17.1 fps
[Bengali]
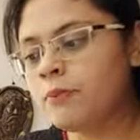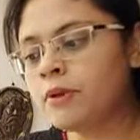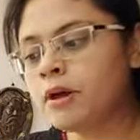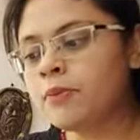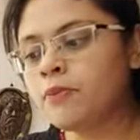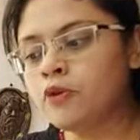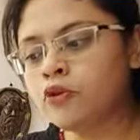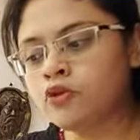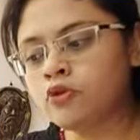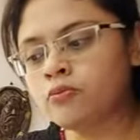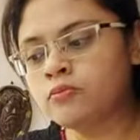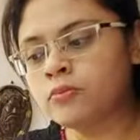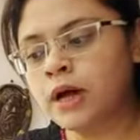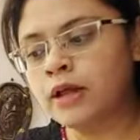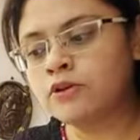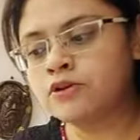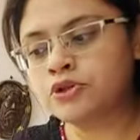আমরা প্রথম
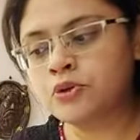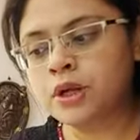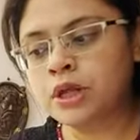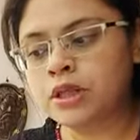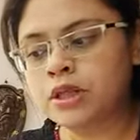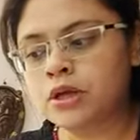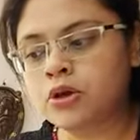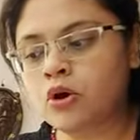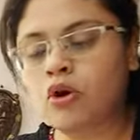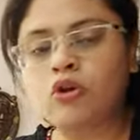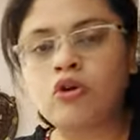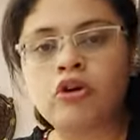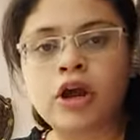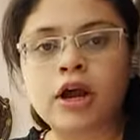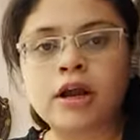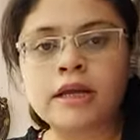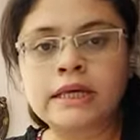আলোচনাতে
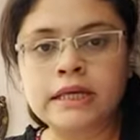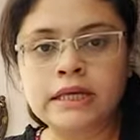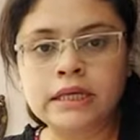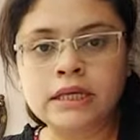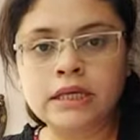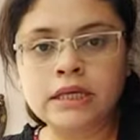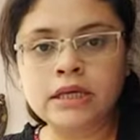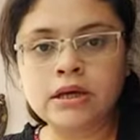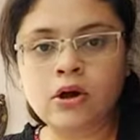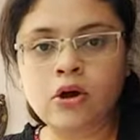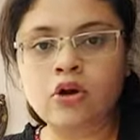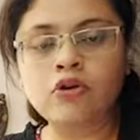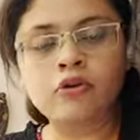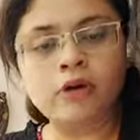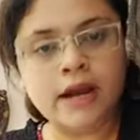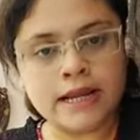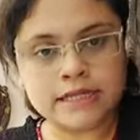অলঙ্কার কি
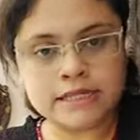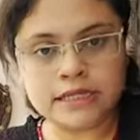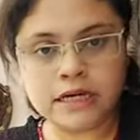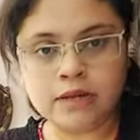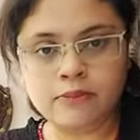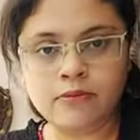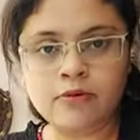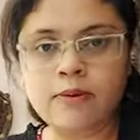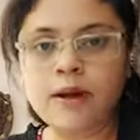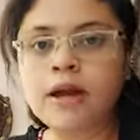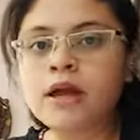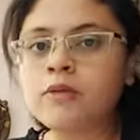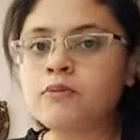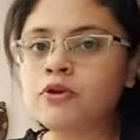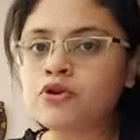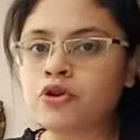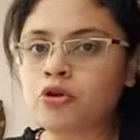অলঙ্কারের শ্রেণীবিভাগ
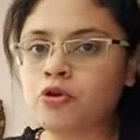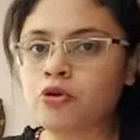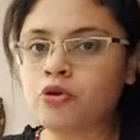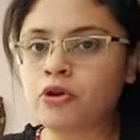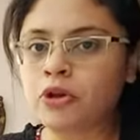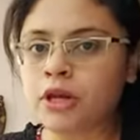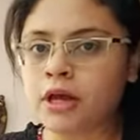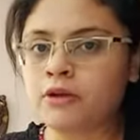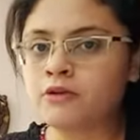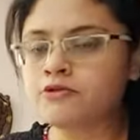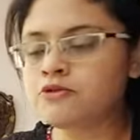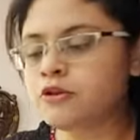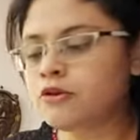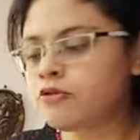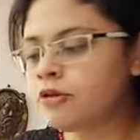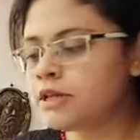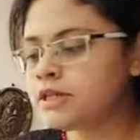এই বিষয়গুলো নিয়ে
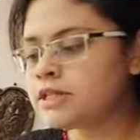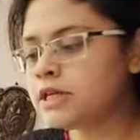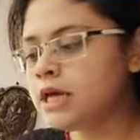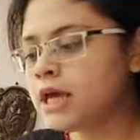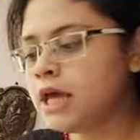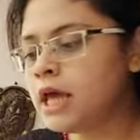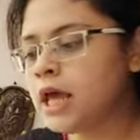আলোচনা করেছি